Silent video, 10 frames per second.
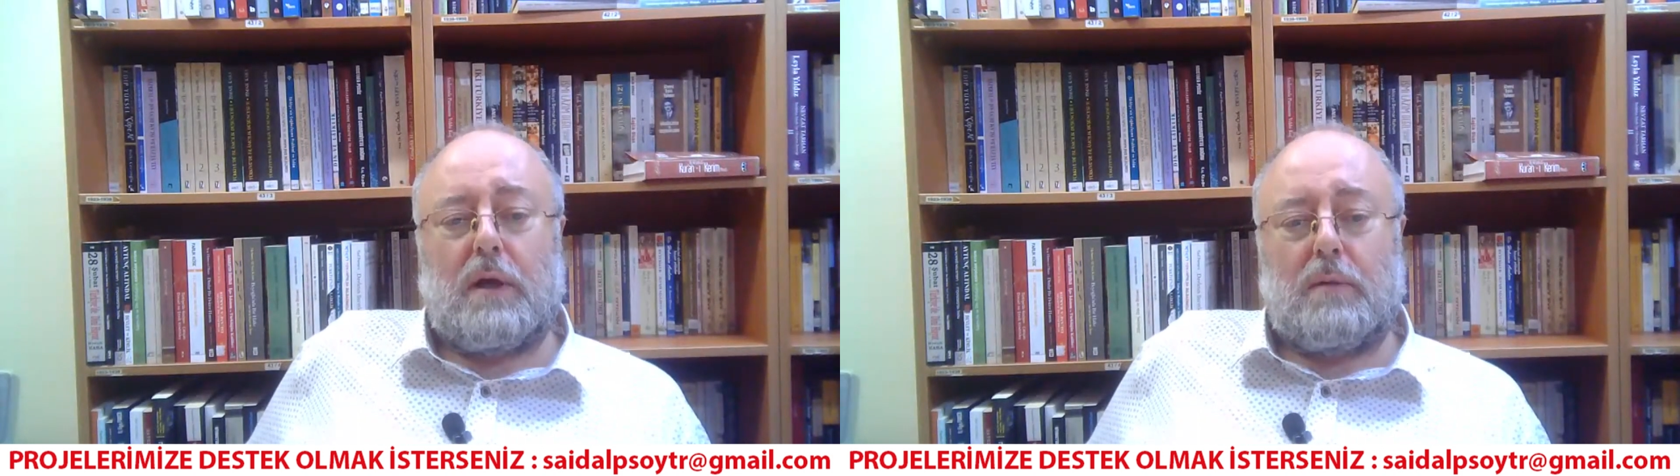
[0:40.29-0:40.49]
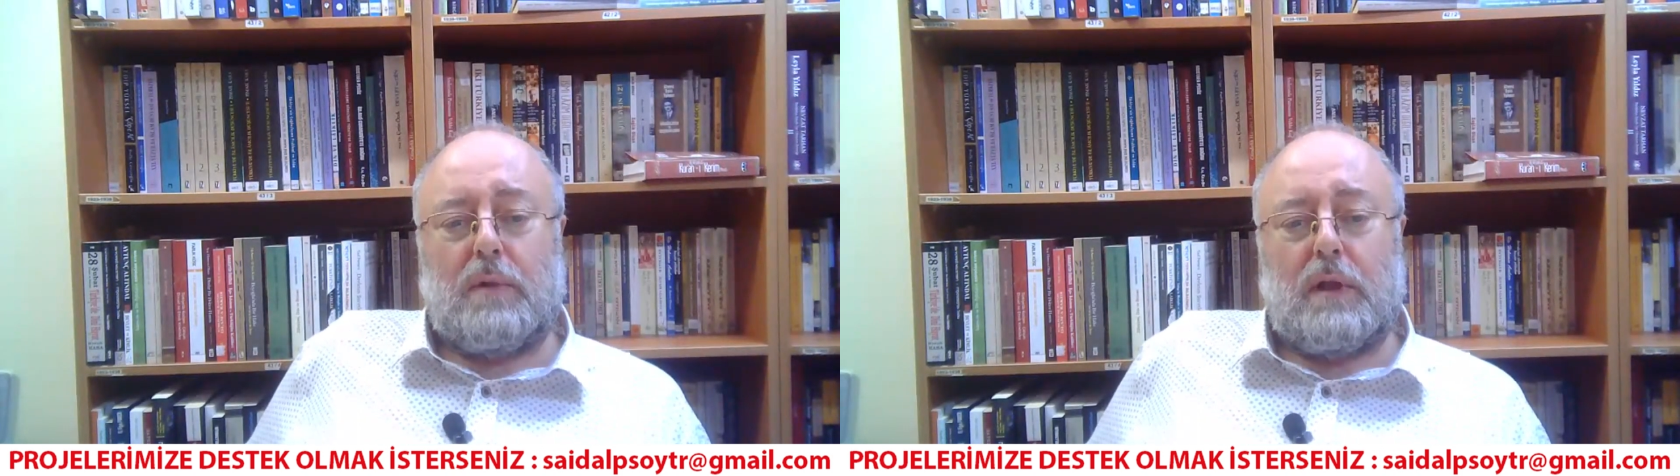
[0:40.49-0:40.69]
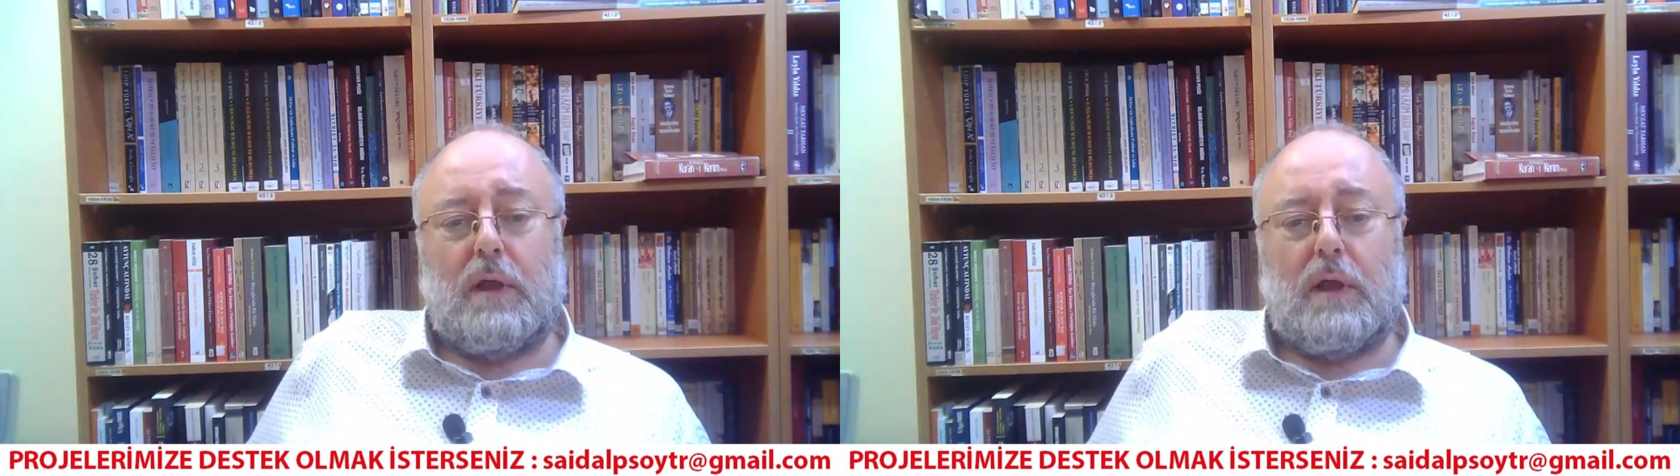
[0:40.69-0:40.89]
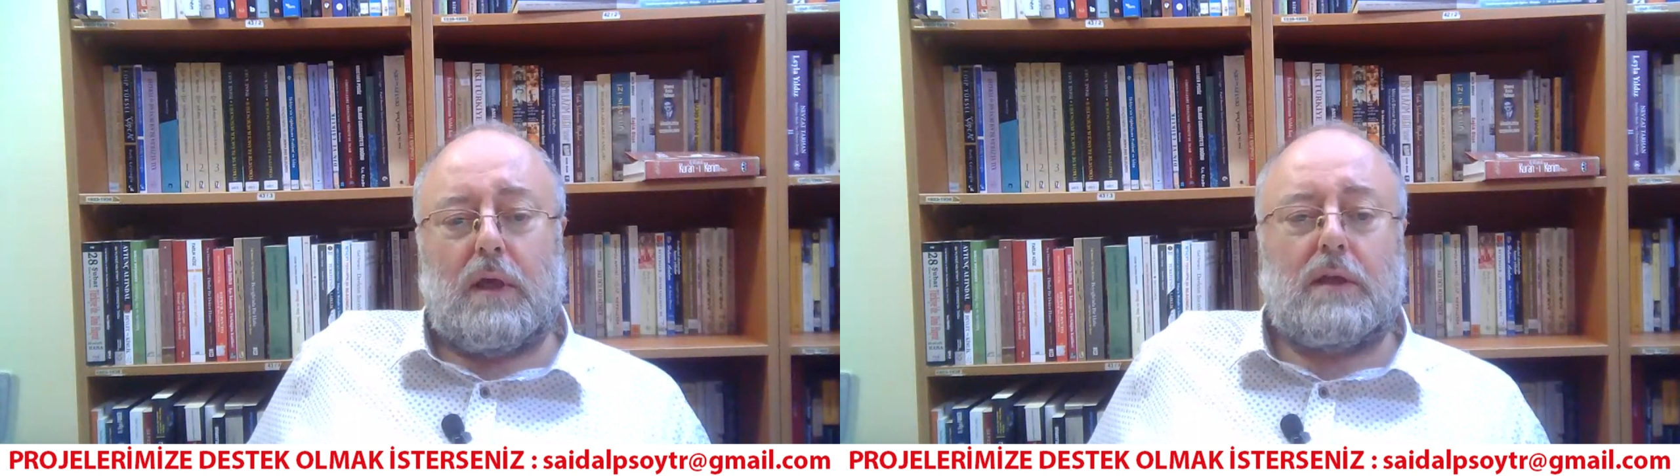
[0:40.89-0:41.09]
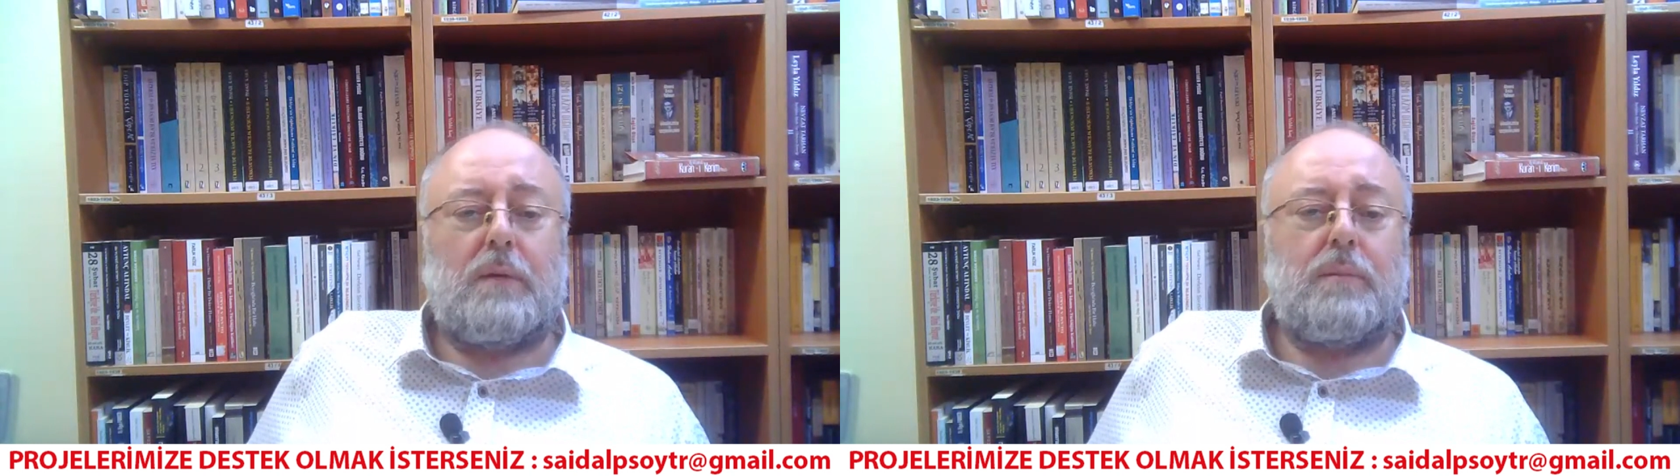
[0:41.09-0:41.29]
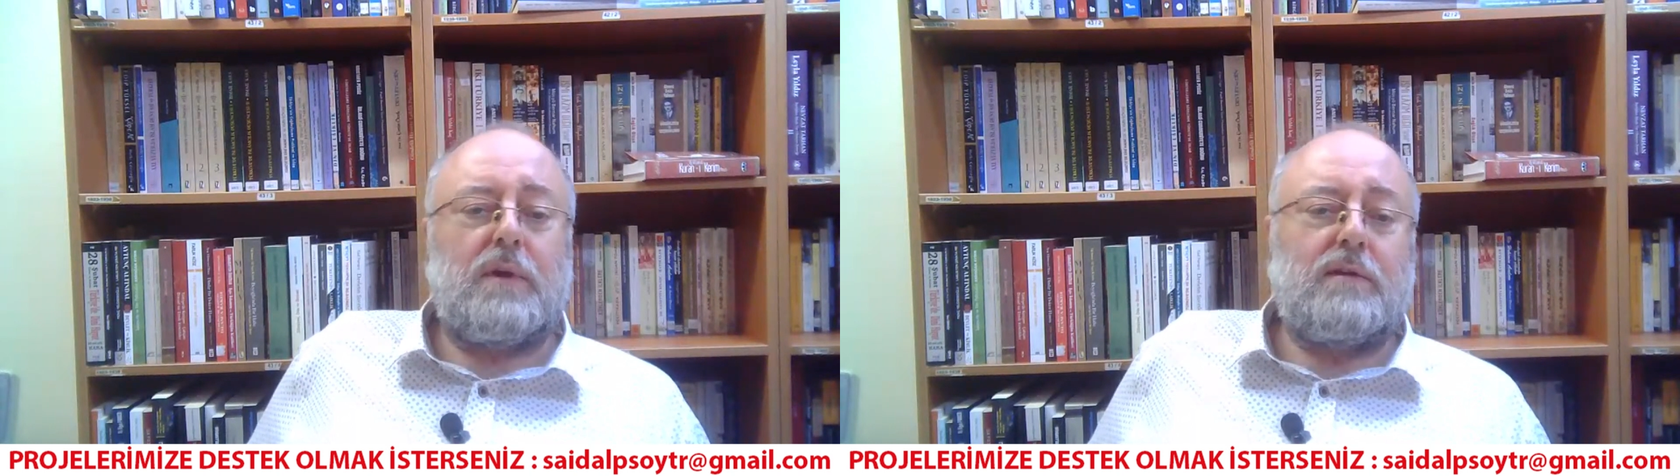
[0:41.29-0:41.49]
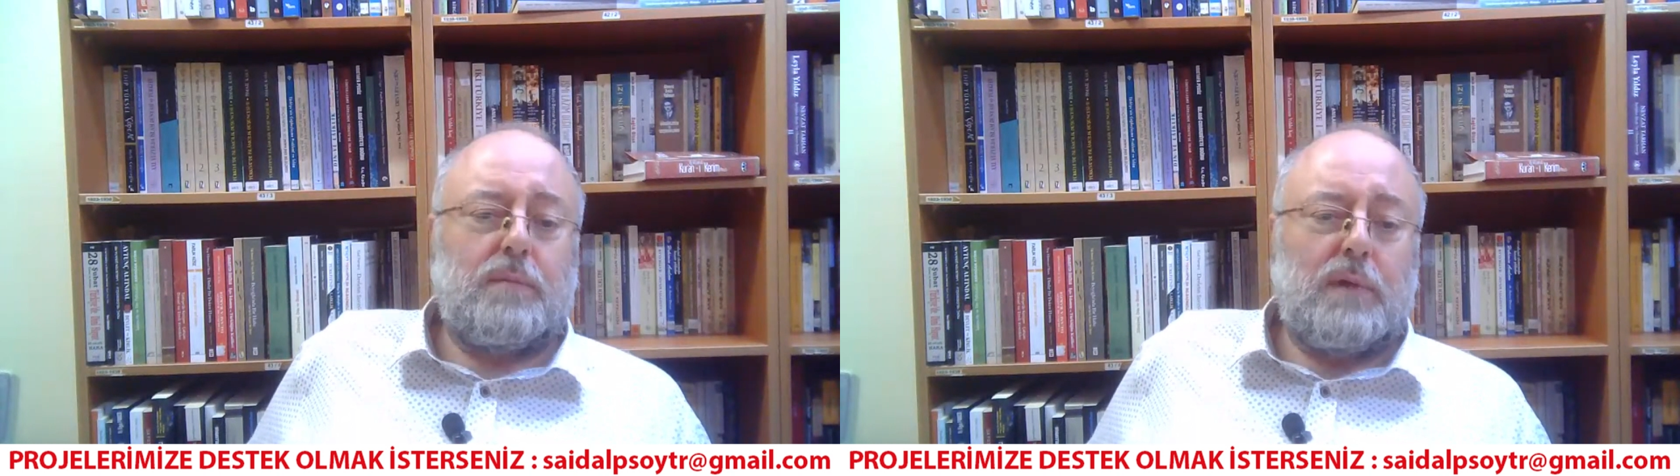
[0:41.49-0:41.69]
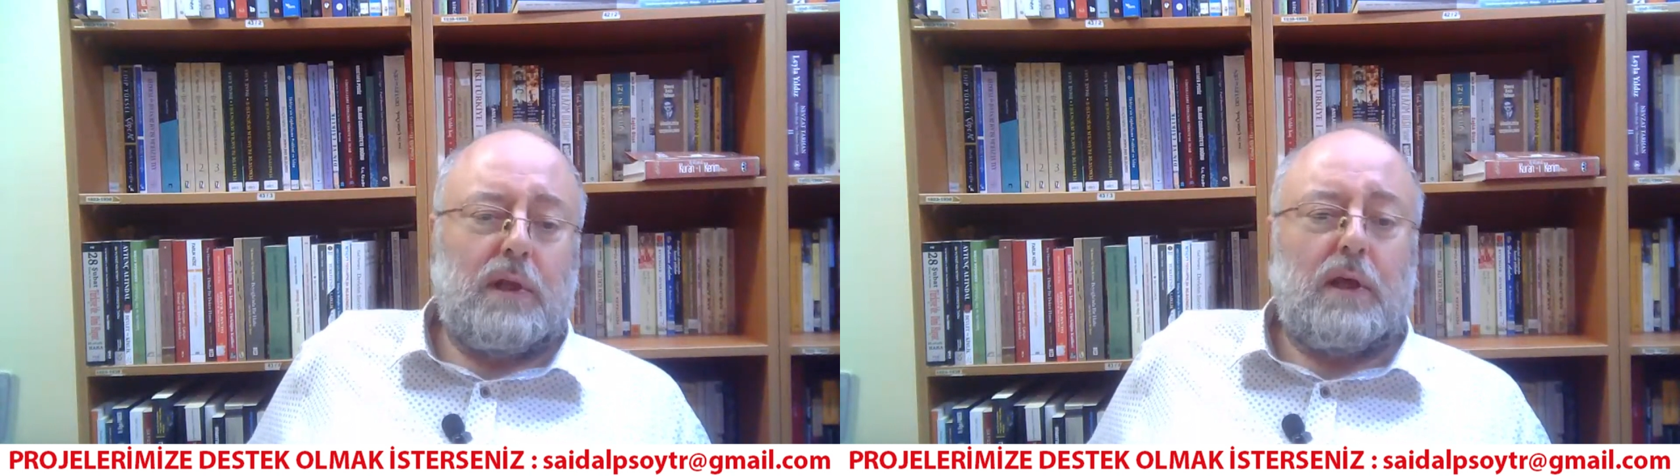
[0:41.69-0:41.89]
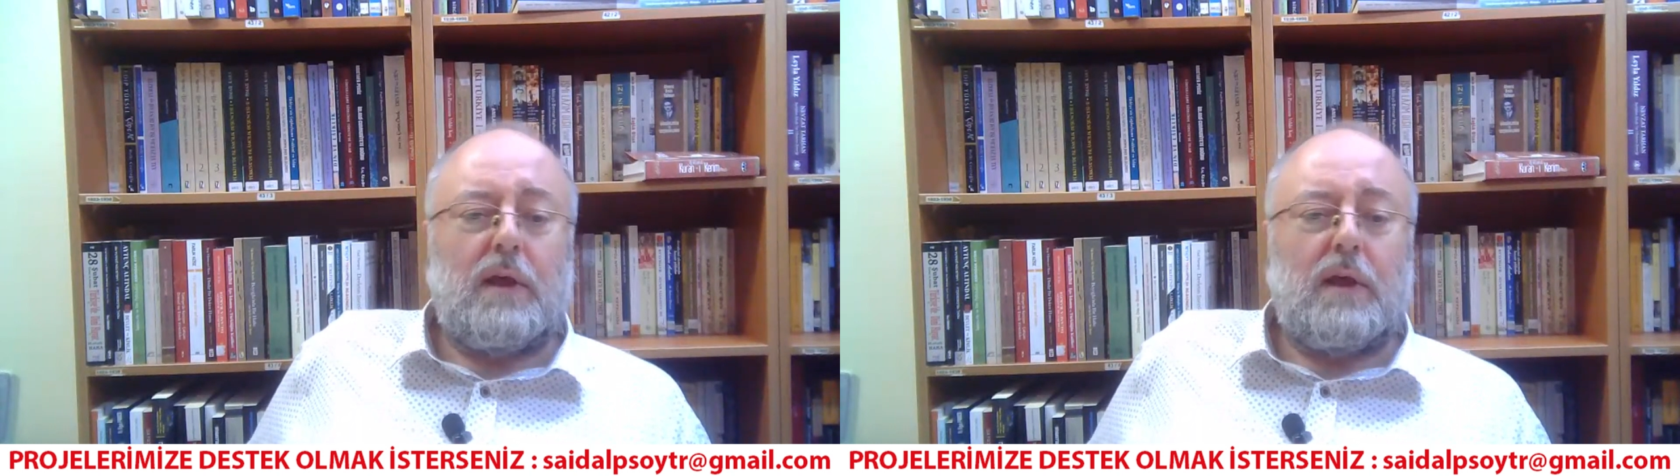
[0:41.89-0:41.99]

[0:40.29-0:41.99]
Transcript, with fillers: her bilgiyi kitap ismiyle,